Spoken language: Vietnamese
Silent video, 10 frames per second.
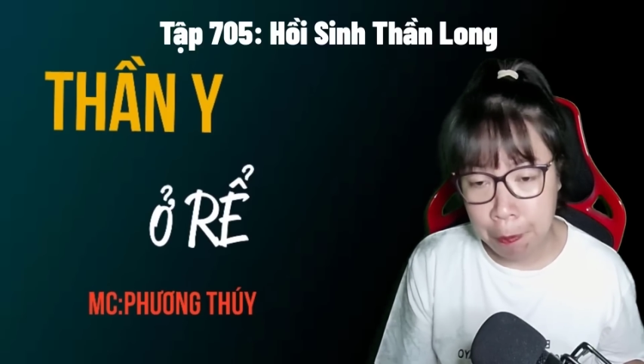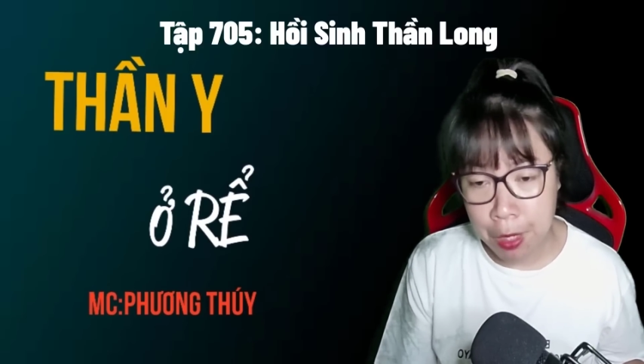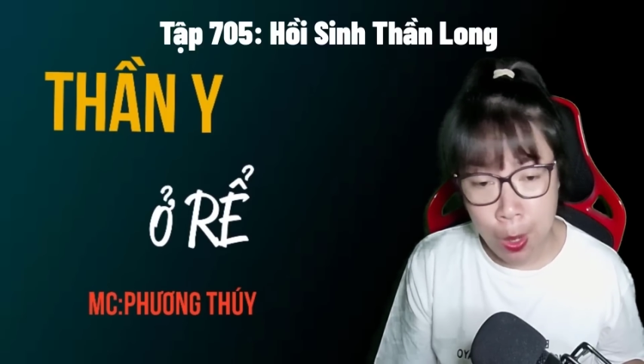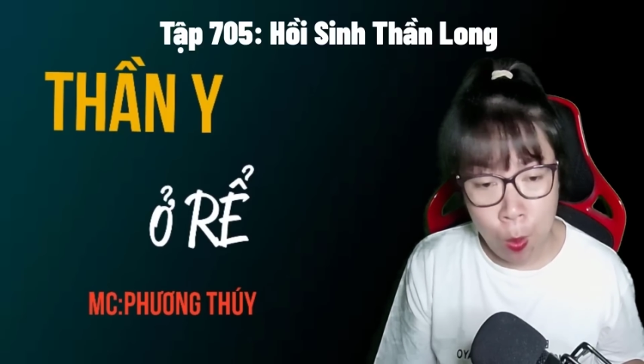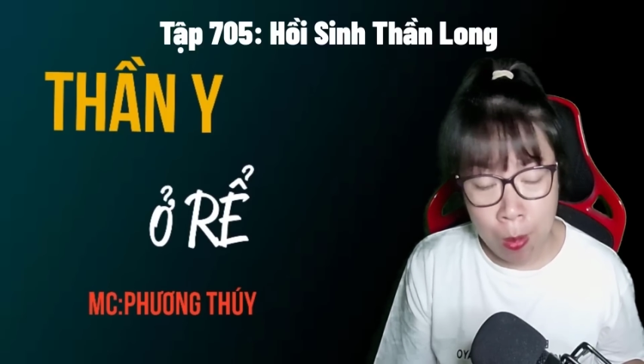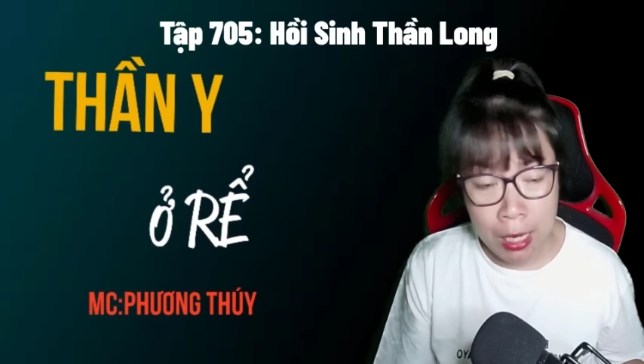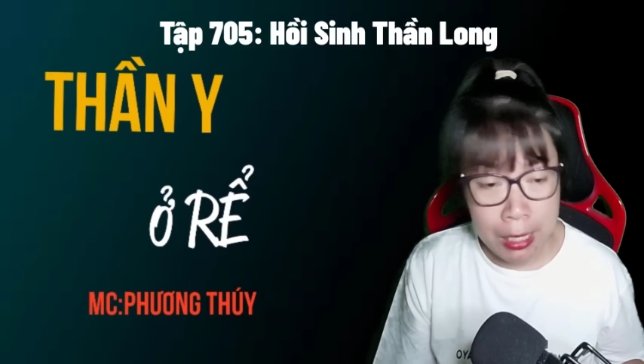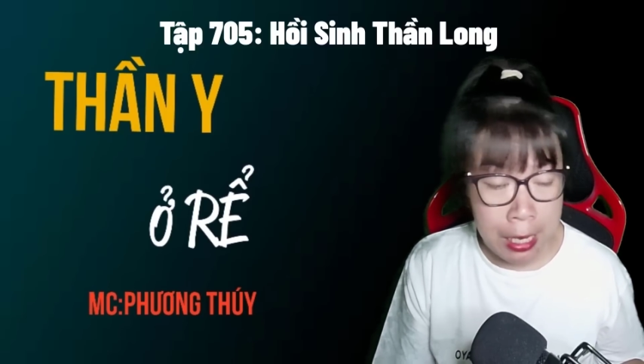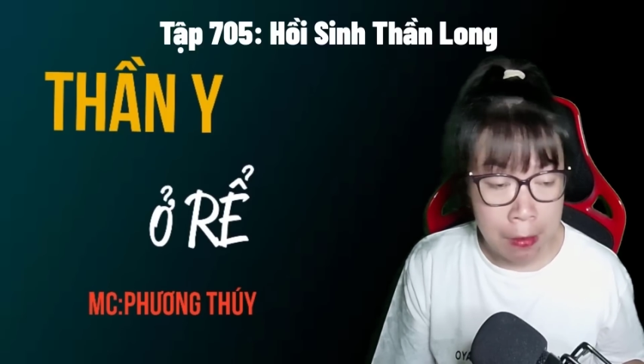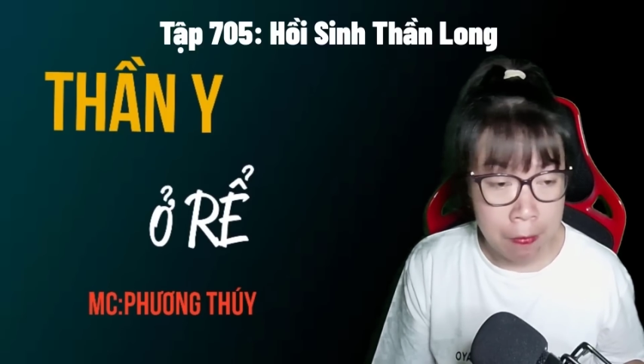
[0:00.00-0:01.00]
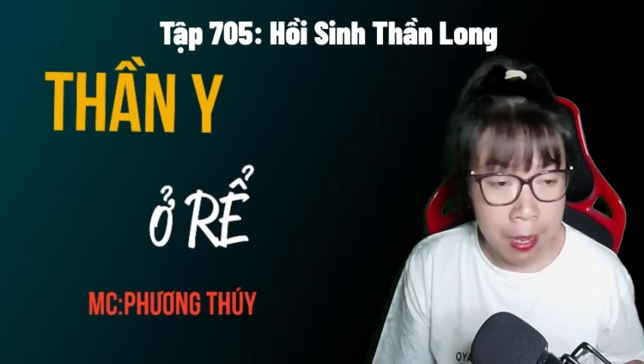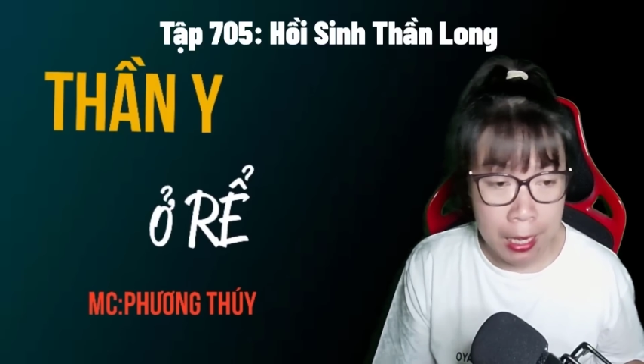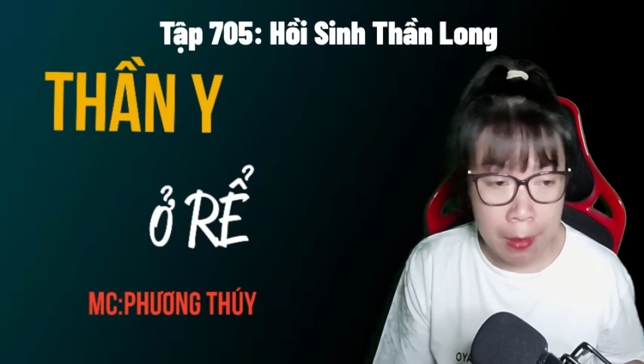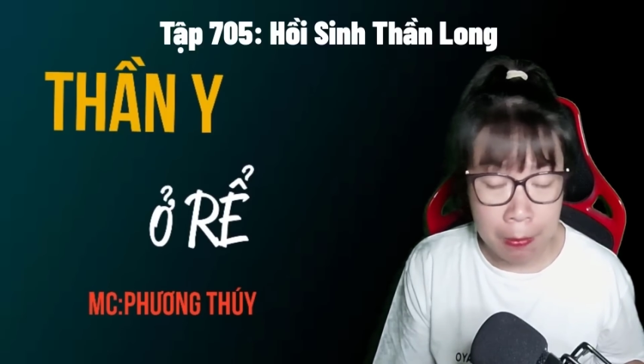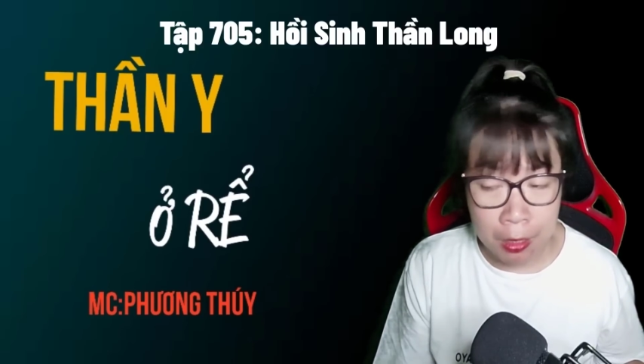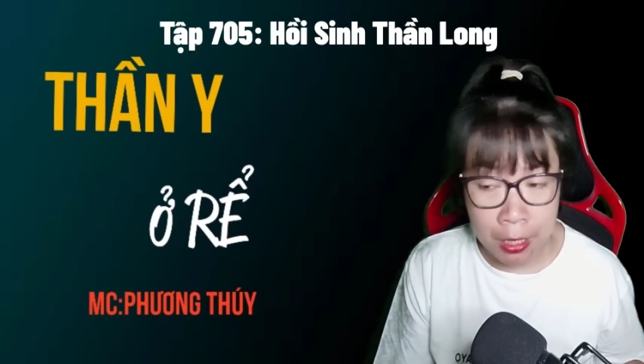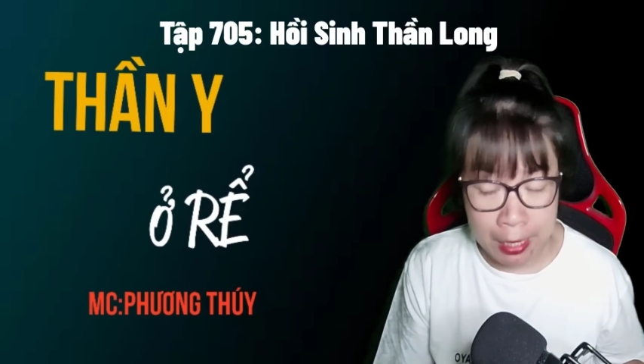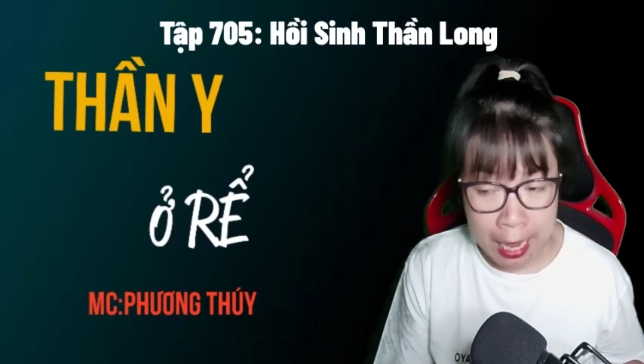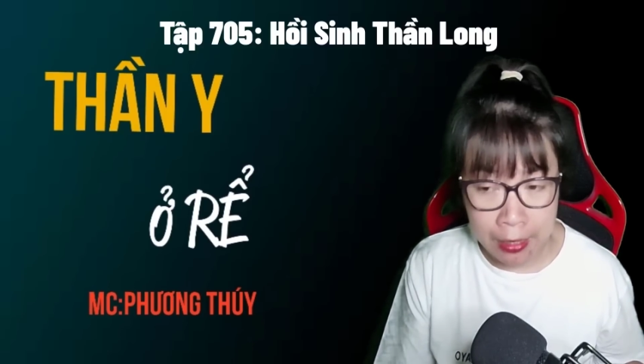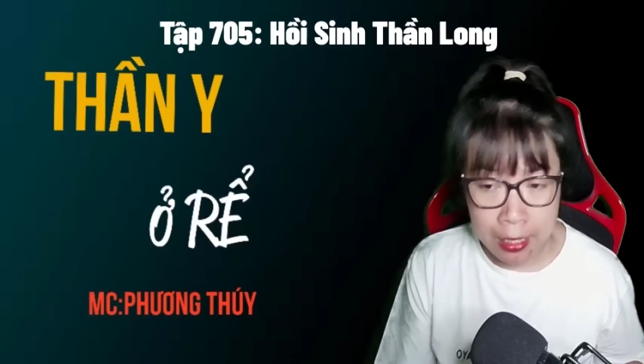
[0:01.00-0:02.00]
nheo mắt nhìn Phan Lâm cười
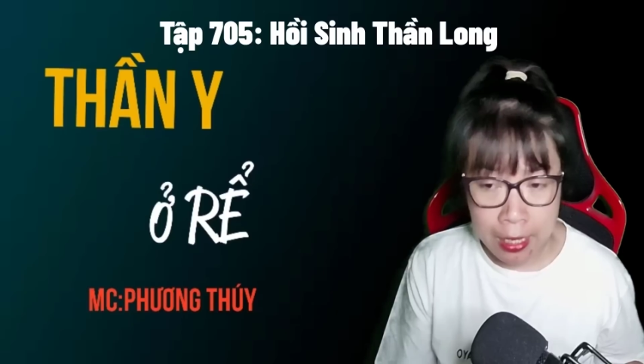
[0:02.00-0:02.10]
nhạt.